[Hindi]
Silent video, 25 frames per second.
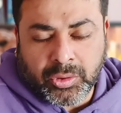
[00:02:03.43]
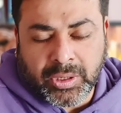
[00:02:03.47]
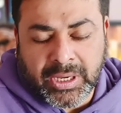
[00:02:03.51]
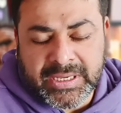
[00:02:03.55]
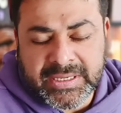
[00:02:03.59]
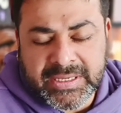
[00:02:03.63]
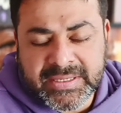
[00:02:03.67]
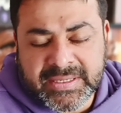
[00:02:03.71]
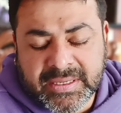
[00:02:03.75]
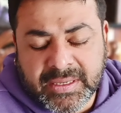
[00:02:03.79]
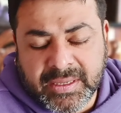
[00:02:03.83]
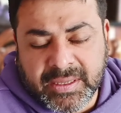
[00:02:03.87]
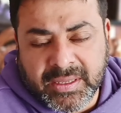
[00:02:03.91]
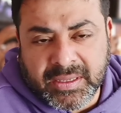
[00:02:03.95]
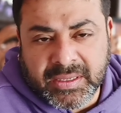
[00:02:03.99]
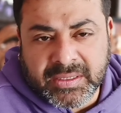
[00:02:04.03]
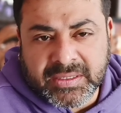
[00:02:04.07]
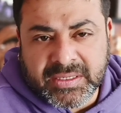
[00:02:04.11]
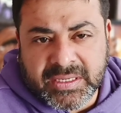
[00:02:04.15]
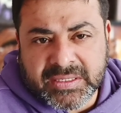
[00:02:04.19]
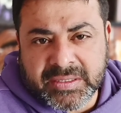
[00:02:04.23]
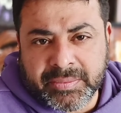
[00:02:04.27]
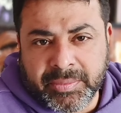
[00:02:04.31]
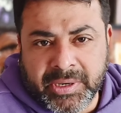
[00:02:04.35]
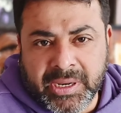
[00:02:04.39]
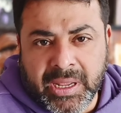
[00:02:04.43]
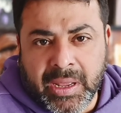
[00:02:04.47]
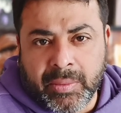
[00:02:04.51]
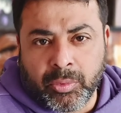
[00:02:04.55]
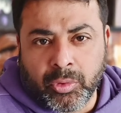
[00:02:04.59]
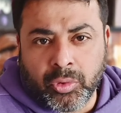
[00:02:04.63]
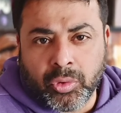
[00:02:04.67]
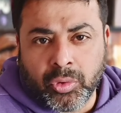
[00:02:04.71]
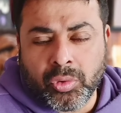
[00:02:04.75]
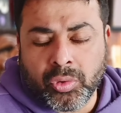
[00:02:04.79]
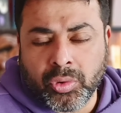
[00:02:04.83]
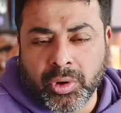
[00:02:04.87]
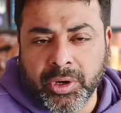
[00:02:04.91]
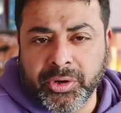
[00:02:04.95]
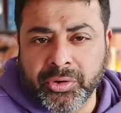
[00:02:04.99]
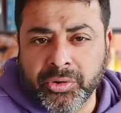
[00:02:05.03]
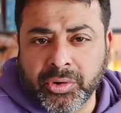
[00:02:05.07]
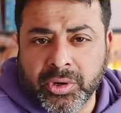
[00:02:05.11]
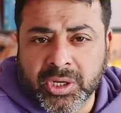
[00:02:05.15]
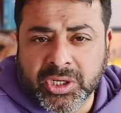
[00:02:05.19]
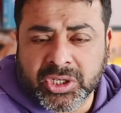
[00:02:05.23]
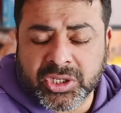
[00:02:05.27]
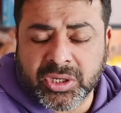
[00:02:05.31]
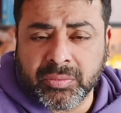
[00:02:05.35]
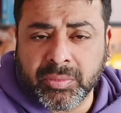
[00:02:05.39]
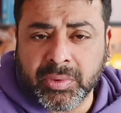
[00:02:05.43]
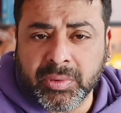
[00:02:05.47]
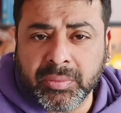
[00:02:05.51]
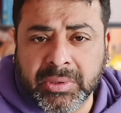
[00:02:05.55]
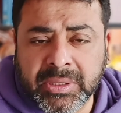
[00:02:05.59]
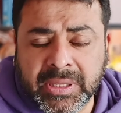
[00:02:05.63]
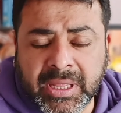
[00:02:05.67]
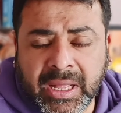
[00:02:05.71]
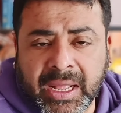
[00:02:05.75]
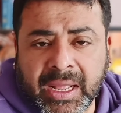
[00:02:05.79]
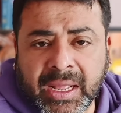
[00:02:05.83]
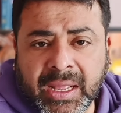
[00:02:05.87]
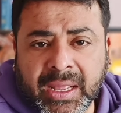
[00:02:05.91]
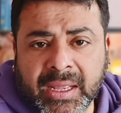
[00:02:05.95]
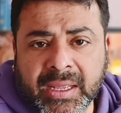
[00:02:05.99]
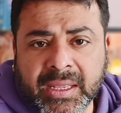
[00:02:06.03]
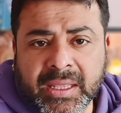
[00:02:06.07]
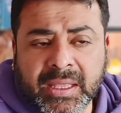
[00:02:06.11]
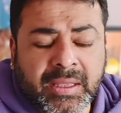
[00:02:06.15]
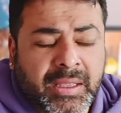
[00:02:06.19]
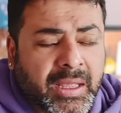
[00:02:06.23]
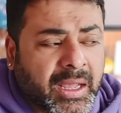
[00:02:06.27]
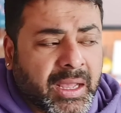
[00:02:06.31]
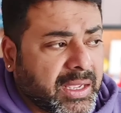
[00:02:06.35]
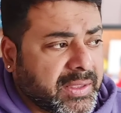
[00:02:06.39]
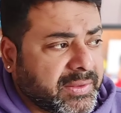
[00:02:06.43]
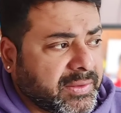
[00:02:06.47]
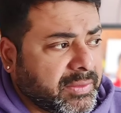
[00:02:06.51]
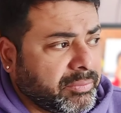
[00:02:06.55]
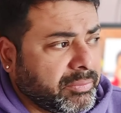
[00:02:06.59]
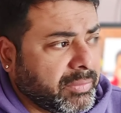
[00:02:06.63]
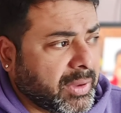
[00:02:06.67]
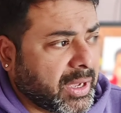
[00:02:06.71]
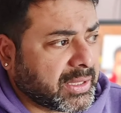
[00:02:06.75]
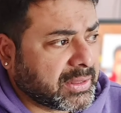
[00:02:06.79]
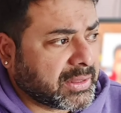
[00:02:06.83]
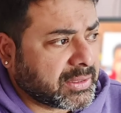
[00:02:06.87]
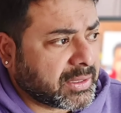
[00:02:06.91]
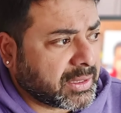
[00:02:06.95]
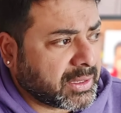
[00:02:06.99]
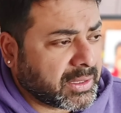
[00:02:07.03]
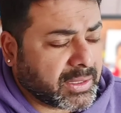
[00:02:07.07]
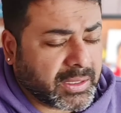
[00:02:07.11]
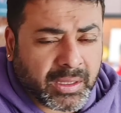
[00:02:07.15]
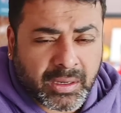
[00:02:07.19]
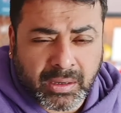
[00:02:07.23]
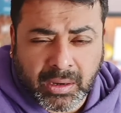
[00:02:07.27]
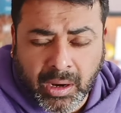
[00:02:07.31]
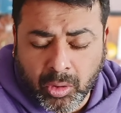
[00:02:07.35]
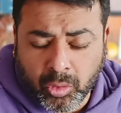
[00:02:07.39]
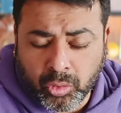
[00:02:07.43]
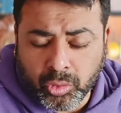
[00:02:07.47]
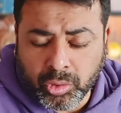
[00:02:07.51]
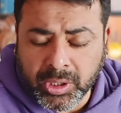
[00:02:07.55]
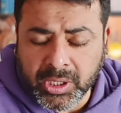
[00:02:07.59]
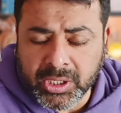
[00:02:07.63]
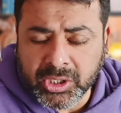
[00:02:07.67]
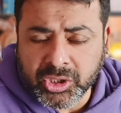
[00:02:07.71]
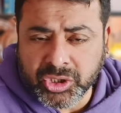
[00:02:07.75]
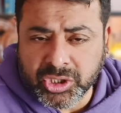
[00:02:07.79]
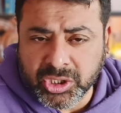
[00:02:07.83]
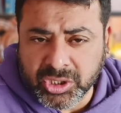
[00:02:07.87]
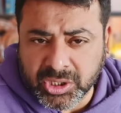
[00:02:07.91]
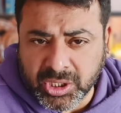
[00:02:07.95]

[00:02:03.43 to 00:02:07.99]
हाँ तो गाइज जैसे मैंने आप लोगों को इंट्रोडक्शन में बताया है कि आज हम बात करेंगे राहु